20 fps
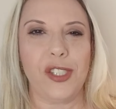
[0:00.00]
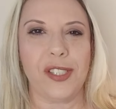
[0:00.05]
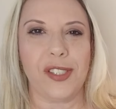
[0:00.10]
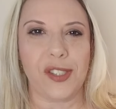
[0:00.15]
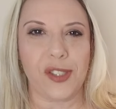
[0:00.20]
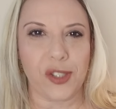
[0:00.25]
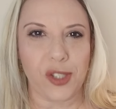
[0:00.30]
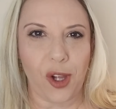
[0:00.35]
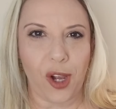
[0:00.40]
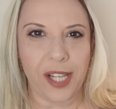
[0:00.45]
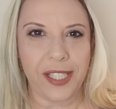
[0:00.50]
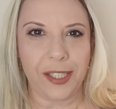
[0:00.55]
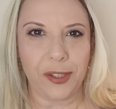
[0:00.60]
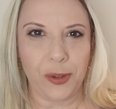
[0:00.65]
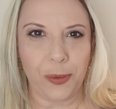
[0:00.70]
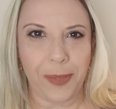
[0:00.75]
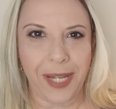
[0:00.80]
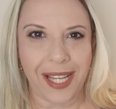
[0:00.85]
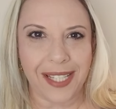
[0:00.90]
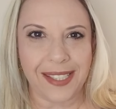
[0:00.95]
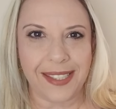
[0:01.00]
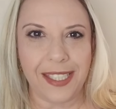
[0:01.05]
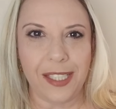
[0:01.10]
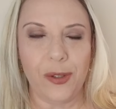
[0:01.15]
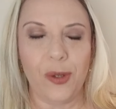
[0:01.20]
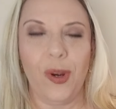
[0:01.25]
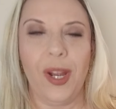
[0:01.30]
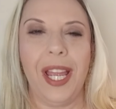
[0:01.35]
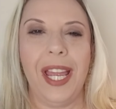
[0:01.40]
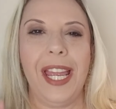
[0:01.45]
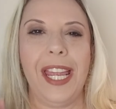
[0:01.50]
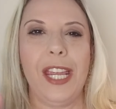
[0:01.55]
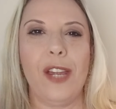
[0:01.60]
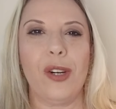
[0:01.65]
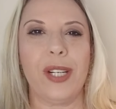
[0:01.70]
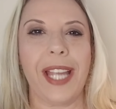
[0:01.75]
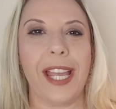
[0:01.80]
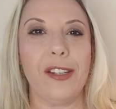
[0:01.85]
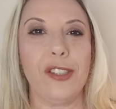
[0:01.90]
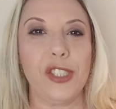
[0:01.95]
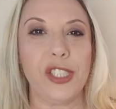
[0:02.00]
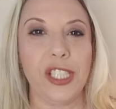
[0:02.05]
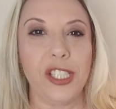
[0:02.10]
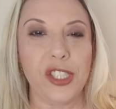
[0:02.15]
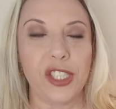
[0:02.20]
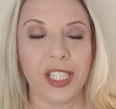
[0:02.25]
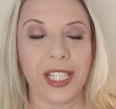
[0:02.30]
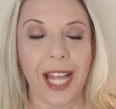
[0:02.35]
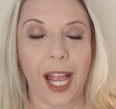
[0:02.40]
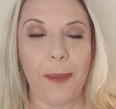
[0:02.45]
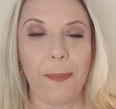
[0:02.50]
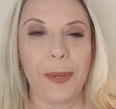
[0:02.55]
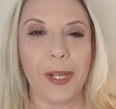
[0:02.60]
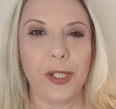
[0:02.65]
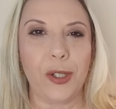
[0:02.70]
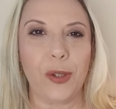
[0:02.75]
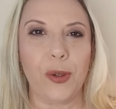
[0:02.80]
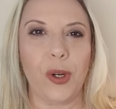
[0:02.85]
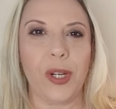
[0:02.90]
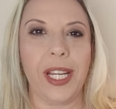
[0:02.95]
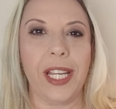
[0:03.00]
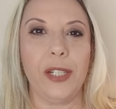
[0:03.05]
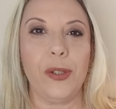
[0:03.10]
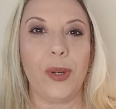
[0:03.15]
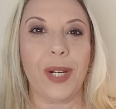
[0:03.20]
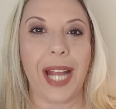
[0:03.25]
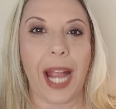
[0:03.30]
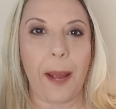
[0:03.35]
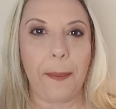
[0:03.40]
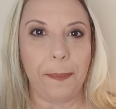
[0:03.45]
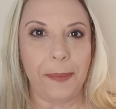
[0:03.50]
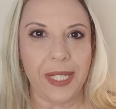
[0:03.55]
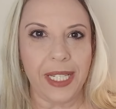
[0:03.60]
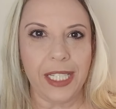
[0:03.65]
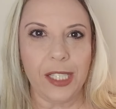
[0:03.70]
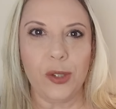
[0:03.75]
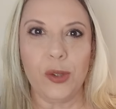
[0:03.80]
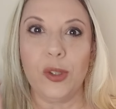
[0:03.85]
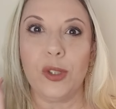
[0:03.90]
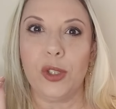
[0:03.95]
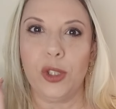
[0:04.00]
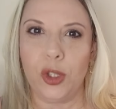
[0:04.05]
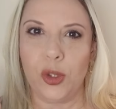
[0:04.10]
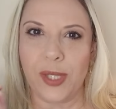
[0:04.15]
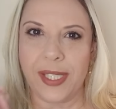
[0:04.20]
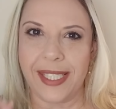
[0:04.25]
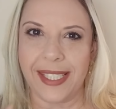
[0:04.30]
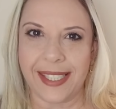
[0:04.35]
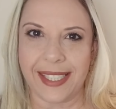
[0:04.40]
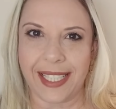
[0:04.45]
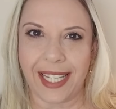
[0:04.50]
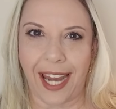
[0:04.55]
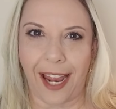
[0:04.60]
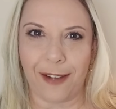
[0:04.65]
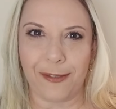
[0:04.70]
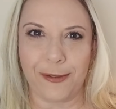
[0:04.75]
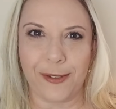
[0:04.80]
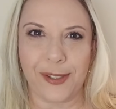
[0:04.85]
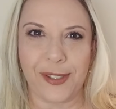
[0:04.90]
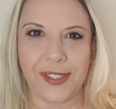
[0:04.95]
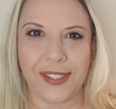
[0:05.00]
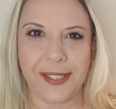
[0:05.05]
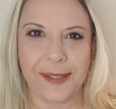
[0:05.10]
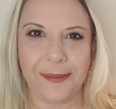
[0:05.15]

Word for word: de história do Brasil, eu quero te indicar percorrer o caminho dos escravos.